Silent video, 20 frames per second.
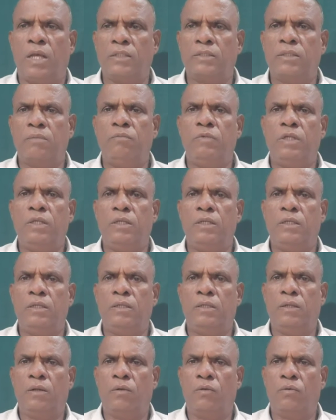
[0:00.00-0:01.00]

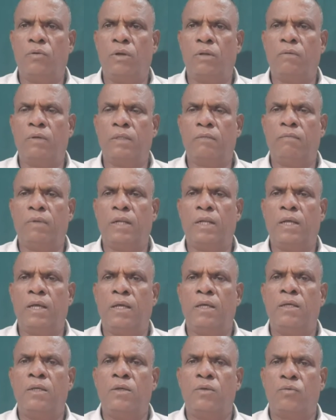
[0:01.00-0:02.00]
అసెంబ్లీలో గొడవ వల్ల
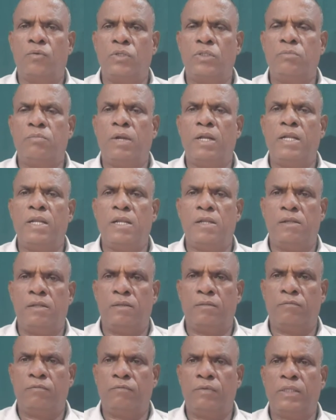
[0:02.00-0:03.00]
కొంచెం మళ్ళీ
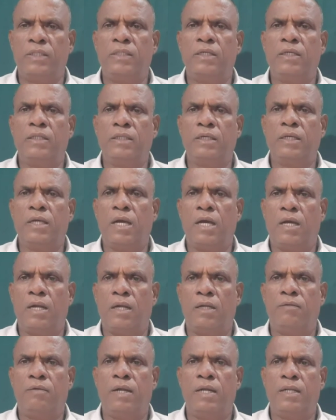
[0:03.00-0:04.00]
వ్యక్తిగతంగా
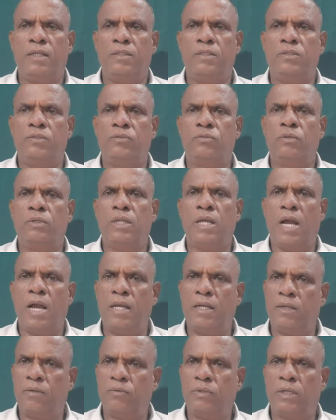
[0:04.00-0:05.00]
అడ్వాంటేజ్ తీసుకొని
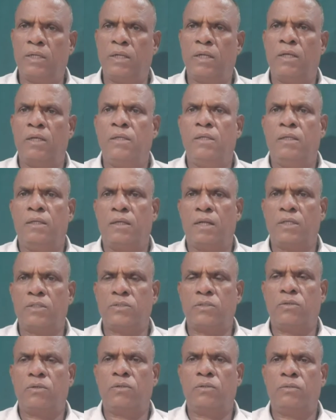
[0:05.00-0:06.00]
ఆయన కూడా
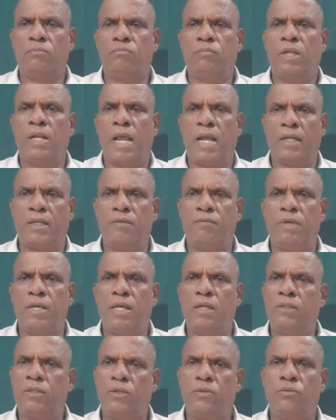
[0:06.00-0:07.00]
రాష్ట్రంలో మళ్ళీ యాక్టివ్
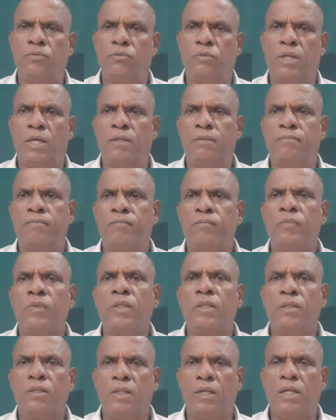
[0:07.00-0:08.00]
అయ్యారు తిరుగుతున్నారు
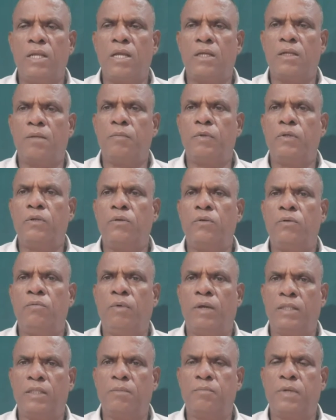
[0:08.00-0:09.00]
తిరిగే క్రమంలో
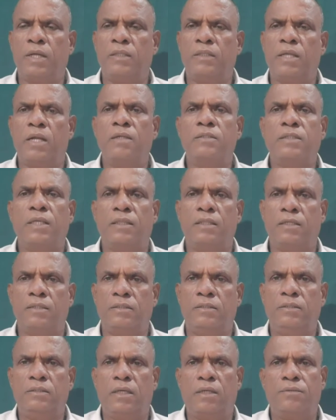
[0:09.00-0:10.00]
వరద ప్రాంతాలను
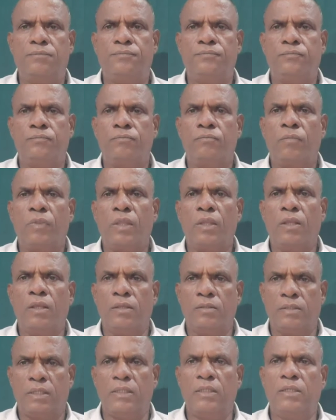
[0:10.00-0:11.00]
సందర్శించారు
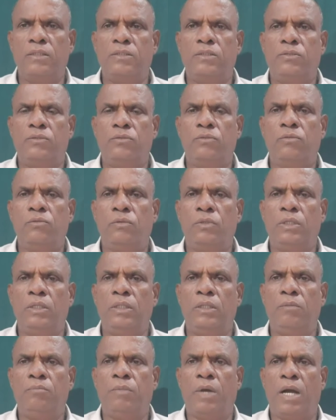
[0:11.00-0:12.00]
సందర్శిస్తూ
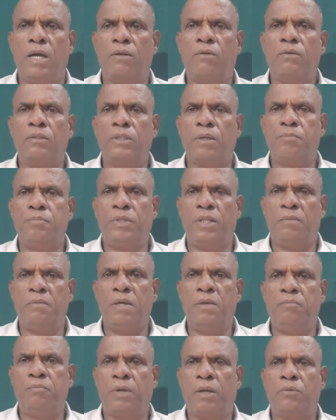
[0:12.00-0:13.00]
ఇది మానవ
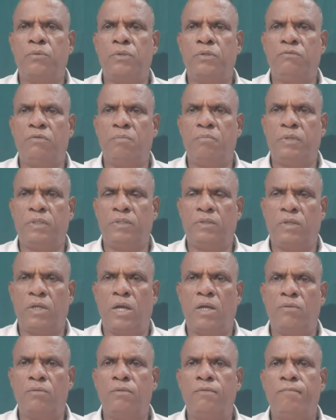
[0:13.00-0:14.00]
తప్పిదమే ప్రకృతి విపత్తు
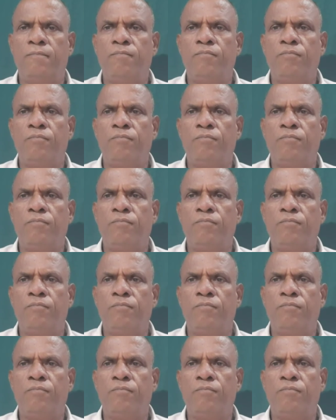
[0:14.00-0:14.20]
కాదు